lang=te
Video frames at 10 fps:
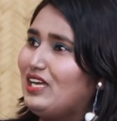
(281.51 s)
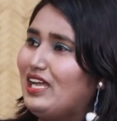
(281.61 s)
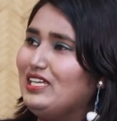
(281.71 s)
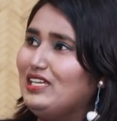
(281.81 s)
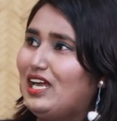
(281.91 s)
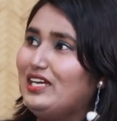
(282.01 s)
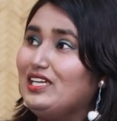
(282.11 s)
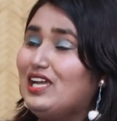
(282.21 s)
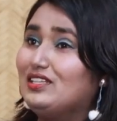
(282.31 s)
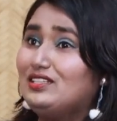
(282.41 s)
కానీ అంటే
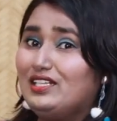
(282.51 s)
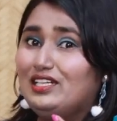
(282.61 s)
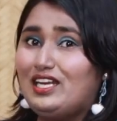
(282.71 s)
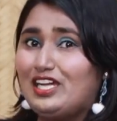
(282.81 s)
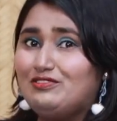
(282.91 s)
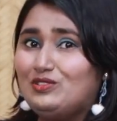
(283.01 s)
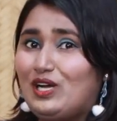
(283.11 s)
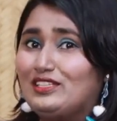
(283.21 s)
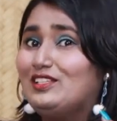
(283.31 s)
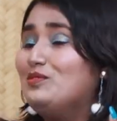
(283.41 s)
అందరికీ లైఫ్లో
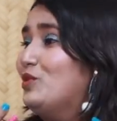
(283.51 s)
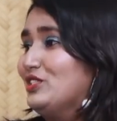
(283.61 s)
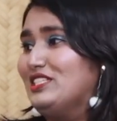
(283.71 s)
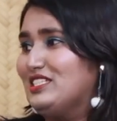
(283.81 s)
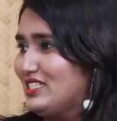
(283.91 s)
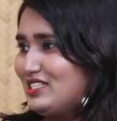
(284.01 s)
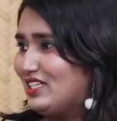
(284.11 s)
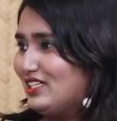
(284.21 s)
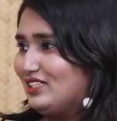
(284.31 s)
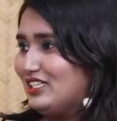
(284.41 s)
అందరూ మోసం
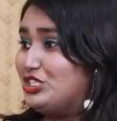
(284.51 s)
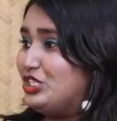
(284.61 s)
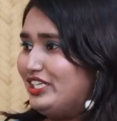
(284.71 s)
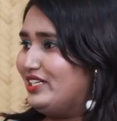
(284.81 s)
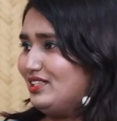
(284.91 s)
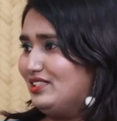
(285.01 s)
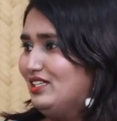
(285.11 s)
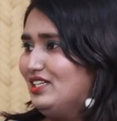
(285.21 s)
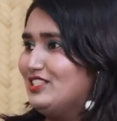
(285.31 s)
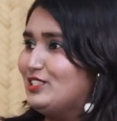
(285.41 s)
చేస్తారు కదా చీట్
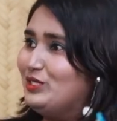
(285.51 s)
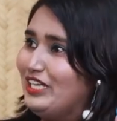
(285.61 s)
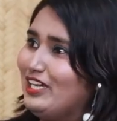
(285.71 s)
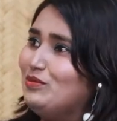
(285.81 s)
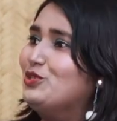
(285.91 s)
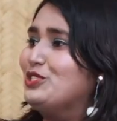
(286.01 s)
hmm. సో నేను